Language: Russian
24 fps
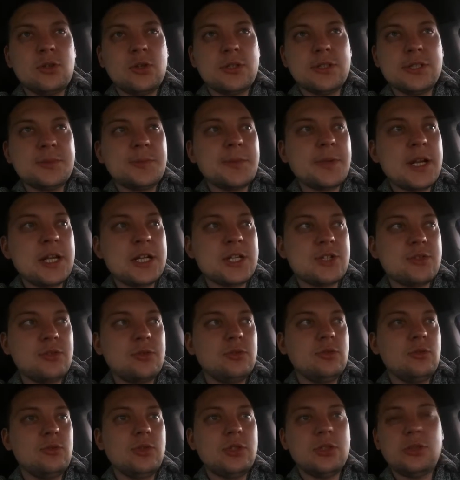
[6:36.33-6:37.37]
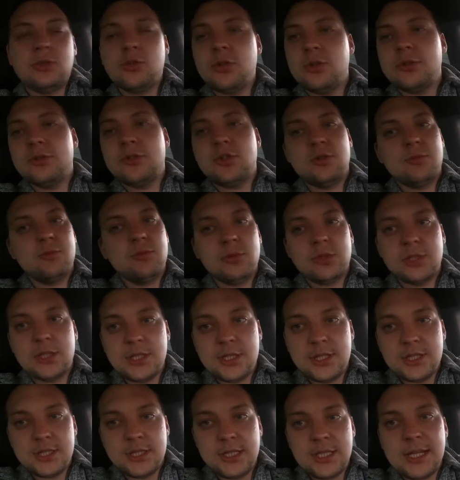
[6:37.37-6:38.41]
только спрашивают, но никто чему-то
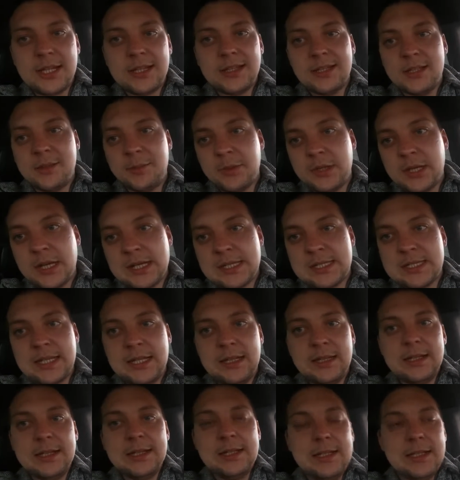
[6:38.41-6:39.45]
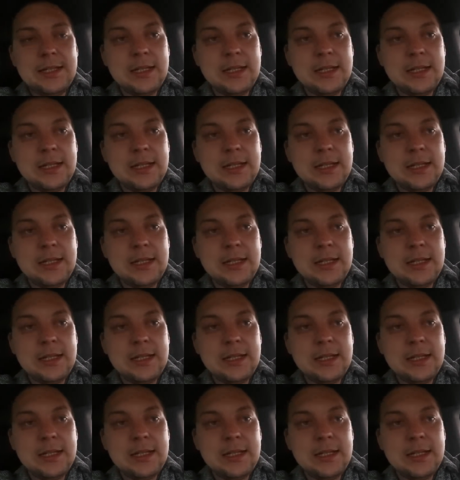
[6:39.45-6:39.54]
не снял, не показал,